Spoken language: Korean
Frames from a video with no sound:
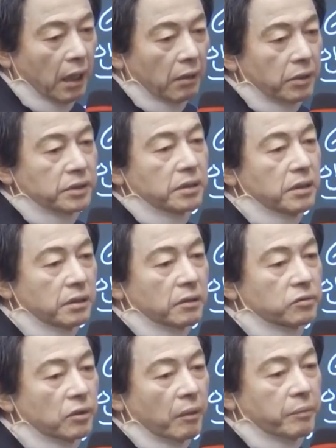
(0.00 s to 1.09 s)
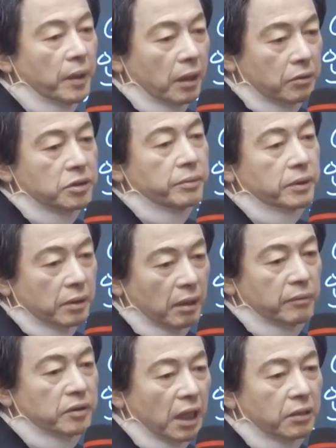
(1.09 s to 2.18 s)
그러니 니는 궁합 그 집에
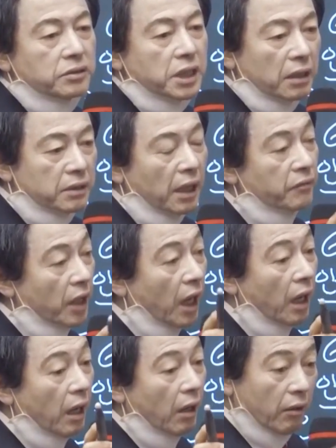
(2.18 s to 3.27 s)
들어가면 그냥 끝장난다.